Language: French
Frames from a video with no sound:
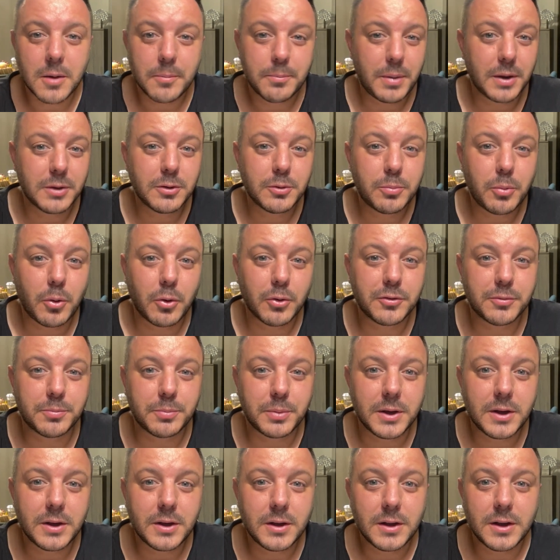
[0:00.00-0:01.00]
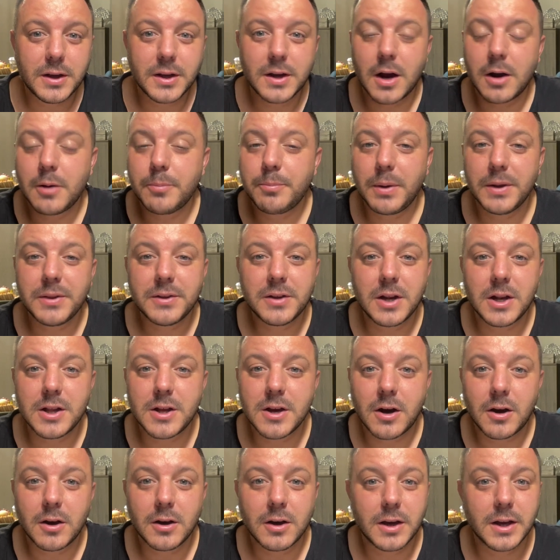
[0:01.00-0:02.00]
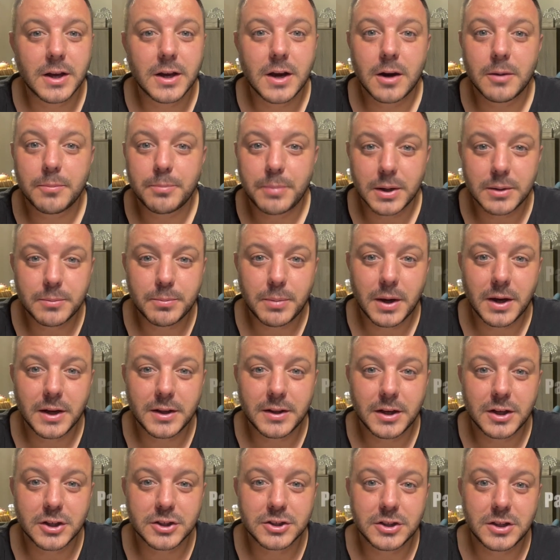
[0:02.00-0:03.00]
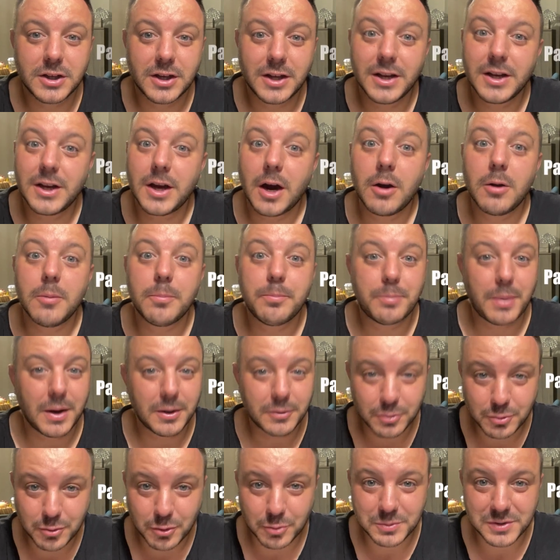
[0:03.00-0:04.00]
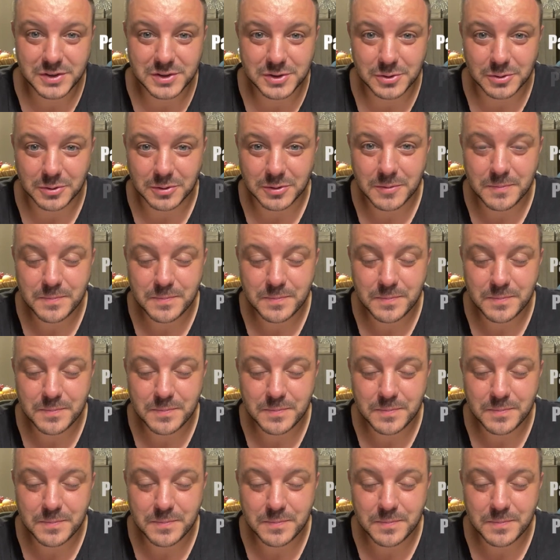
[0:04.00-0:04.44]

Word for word: pas de prospects égale pas de clients égale pas de parrainage égale pas de commission